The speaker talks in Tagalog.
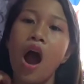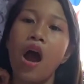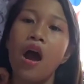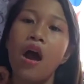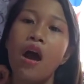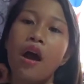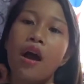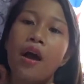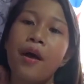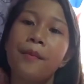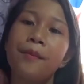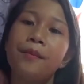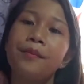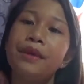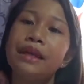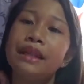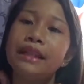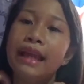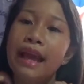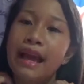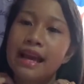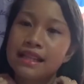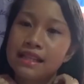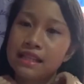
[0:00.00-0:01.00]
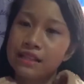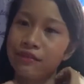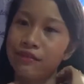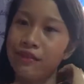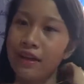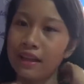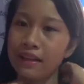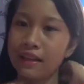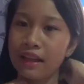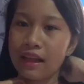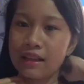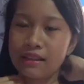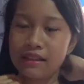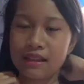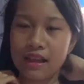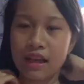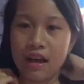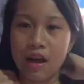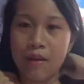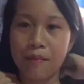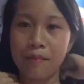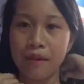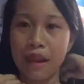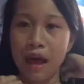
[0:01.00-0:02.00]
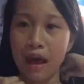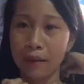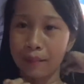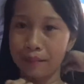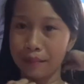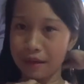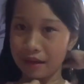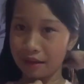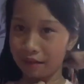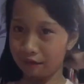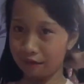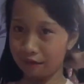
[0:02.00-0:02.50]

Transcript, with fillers: um, BTS fan at saka Blackpink